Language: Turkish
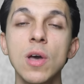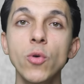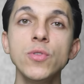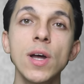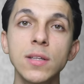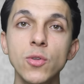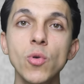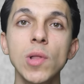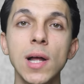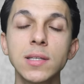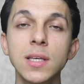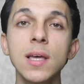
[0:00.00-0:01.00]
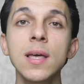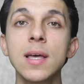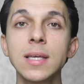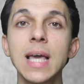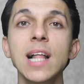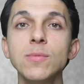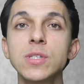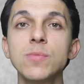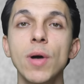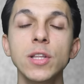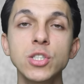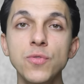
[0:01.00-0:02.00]
Onlar da diyorlar ki gel
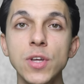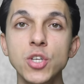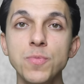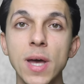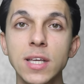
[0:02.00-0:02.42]
bizim alışveriş